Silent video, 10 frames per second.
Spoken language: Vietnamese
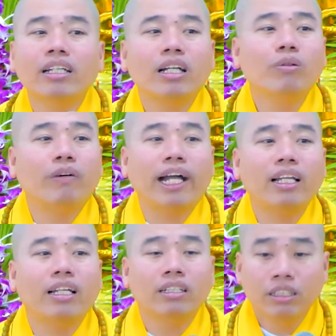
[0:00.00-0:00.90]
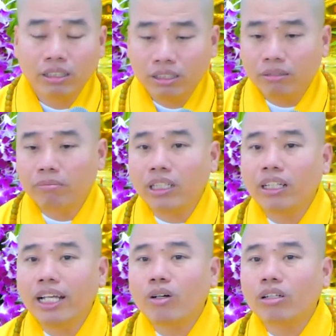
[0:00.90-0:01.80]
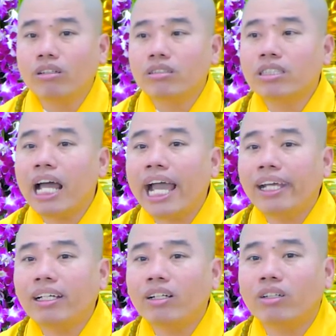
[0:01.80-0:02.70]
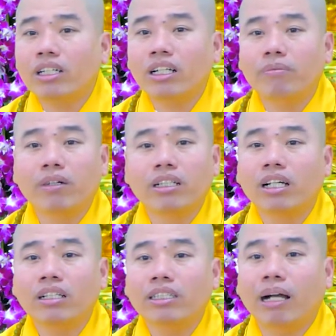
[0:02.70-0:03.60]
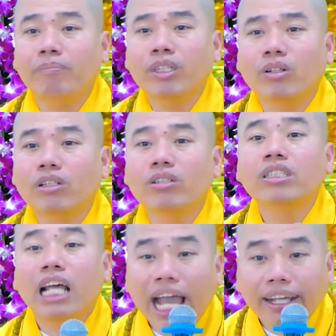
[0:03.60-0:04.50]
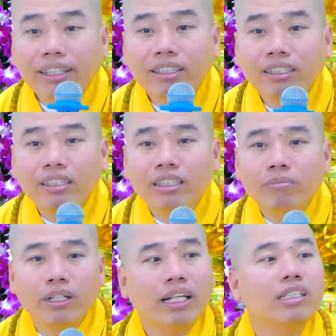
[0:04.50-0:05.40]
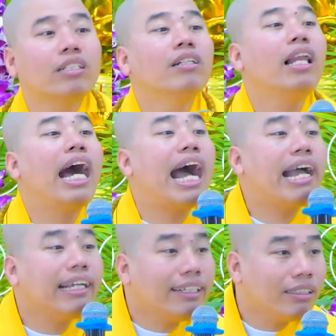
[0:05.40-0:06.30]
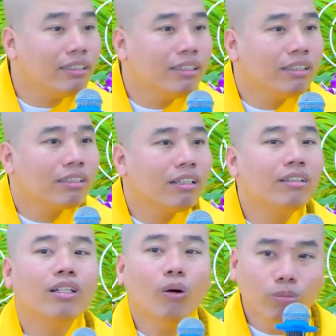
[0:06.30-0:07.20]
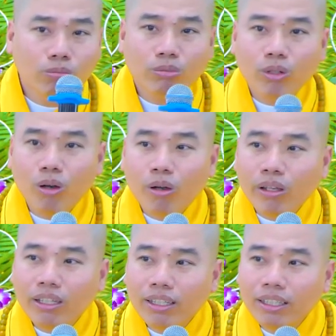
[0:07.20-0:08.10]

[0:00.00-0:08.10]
Chứ đâu phải là mình đi con đường sai rồi cái đầu mình cứ dẫm tới con đường sai. Mình hãy sửa lại thì nó đúng thôi.